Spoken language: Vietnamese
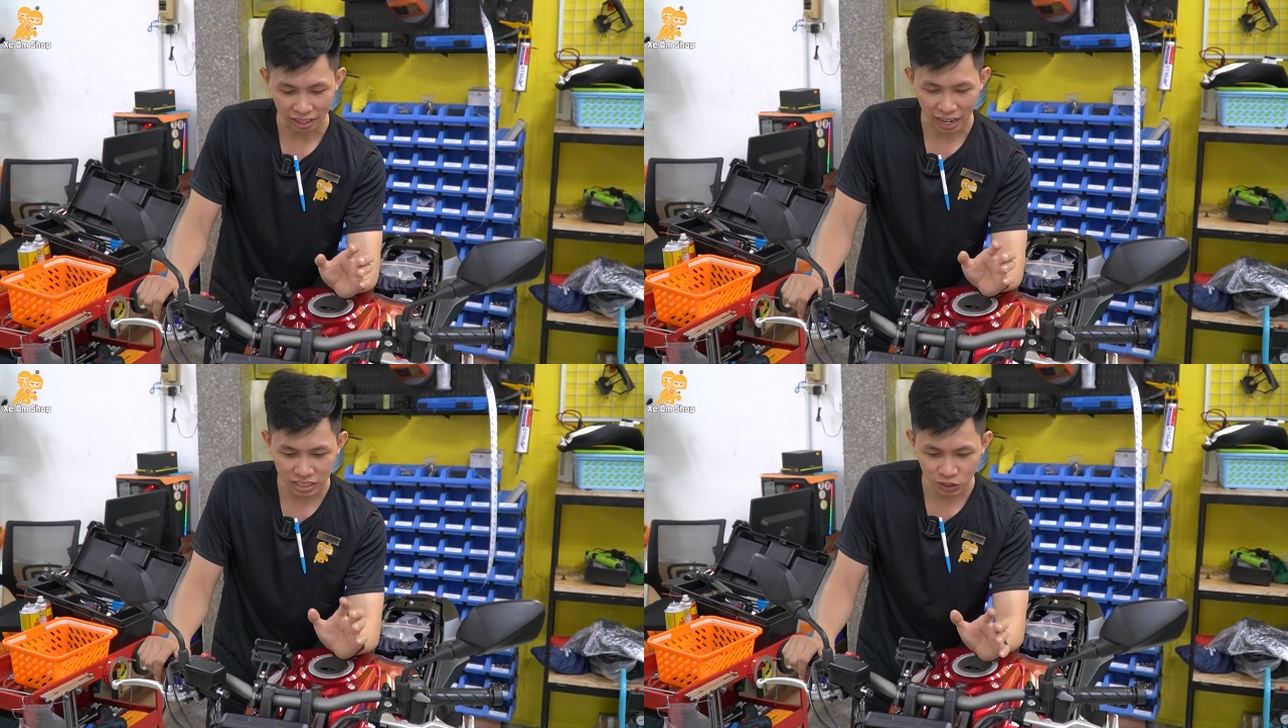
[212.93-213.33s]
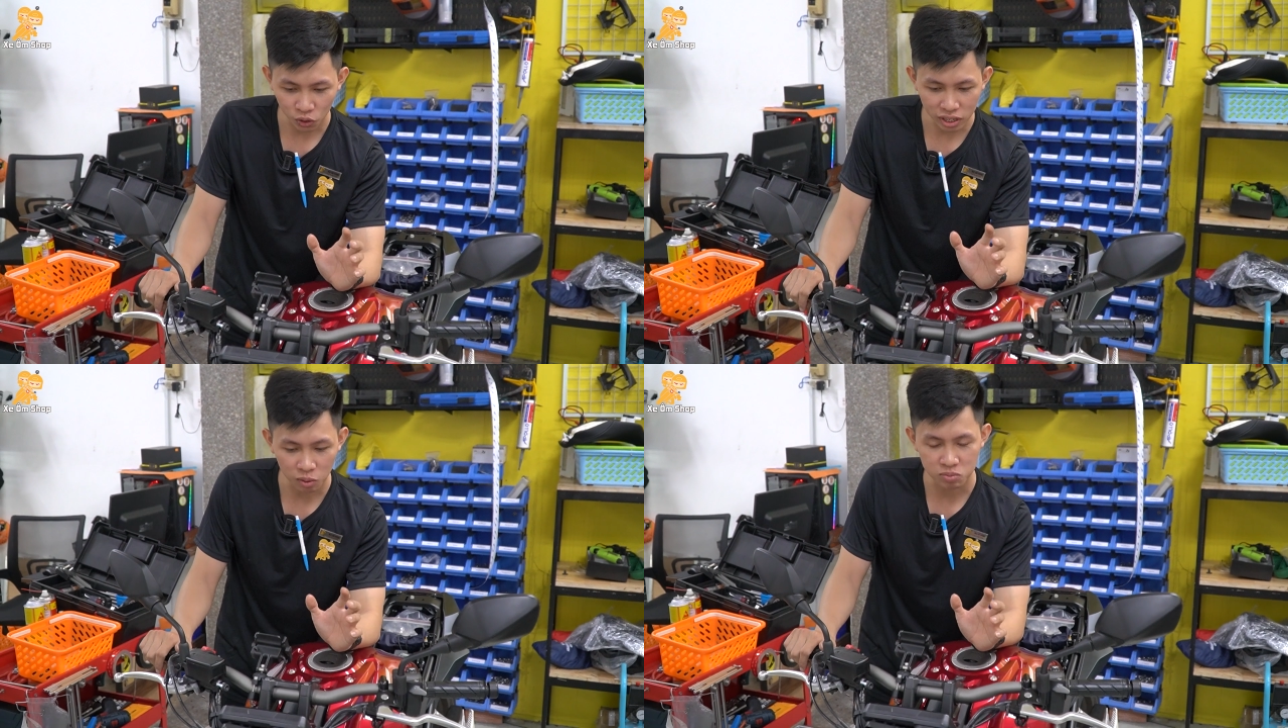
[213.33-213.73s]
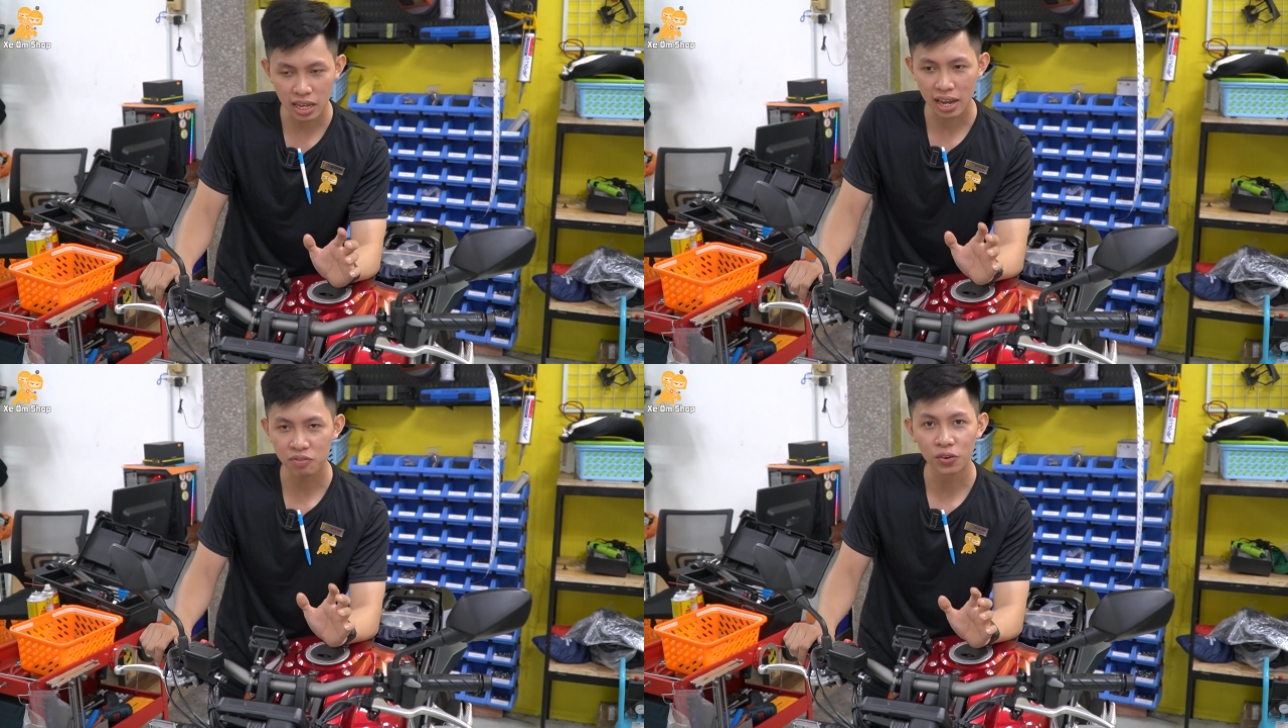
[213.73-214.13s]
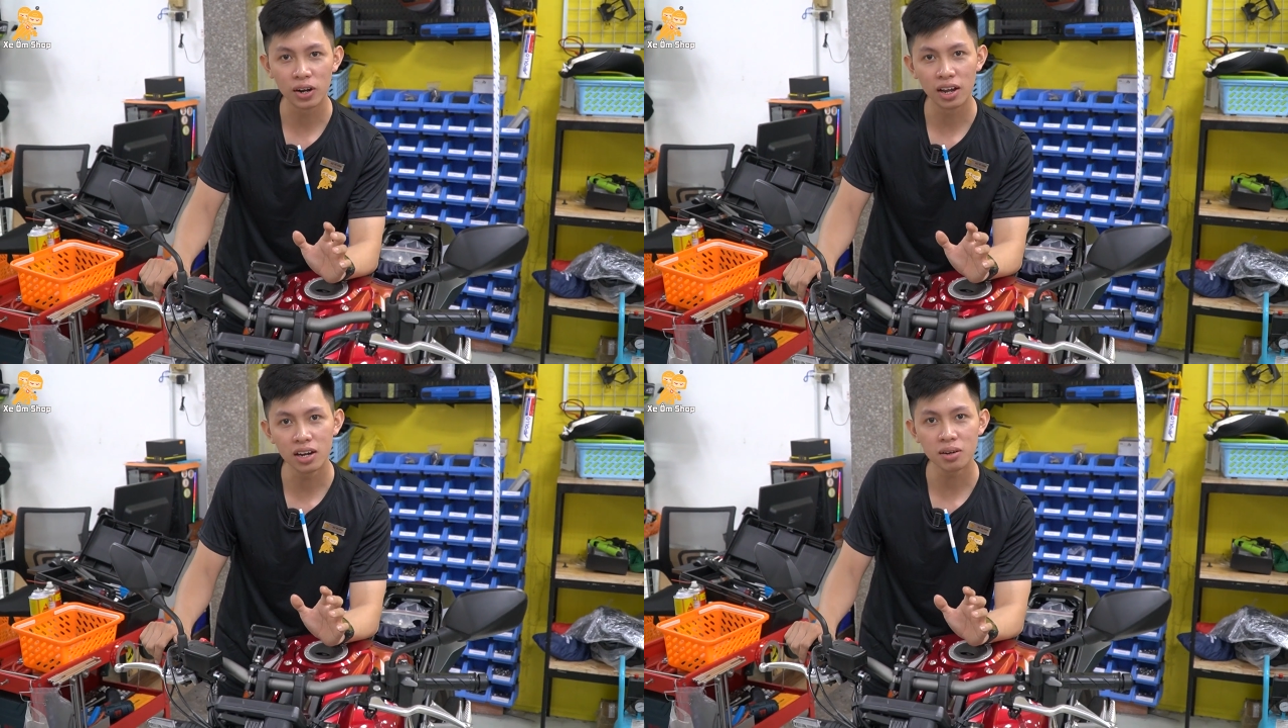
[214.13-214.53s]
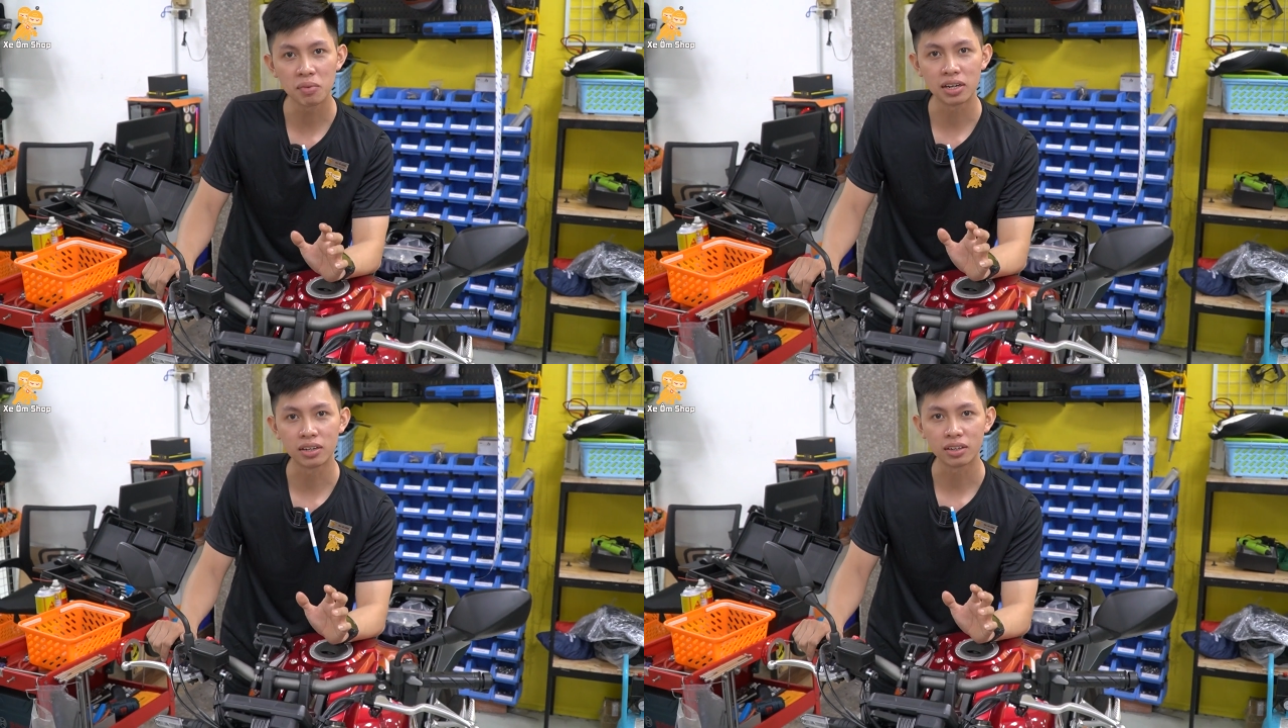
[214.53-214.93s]
đa số như dòng xe phân khối lớn
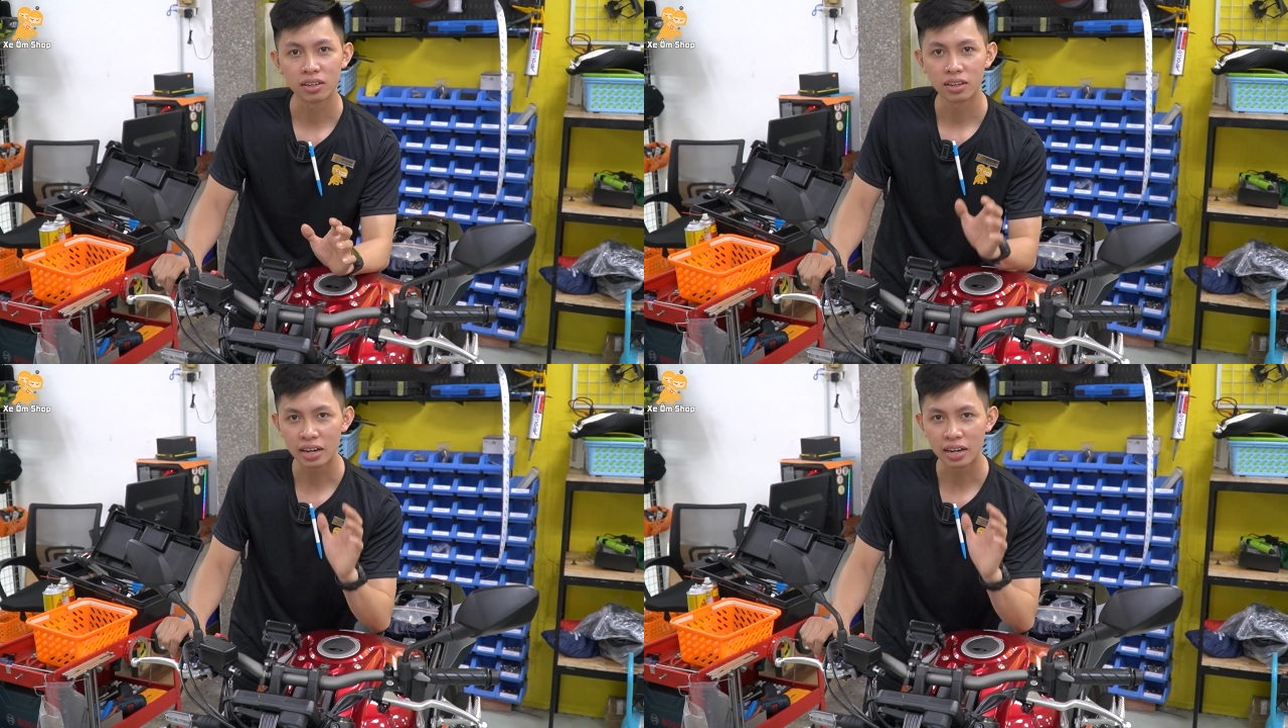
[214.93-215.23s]
mình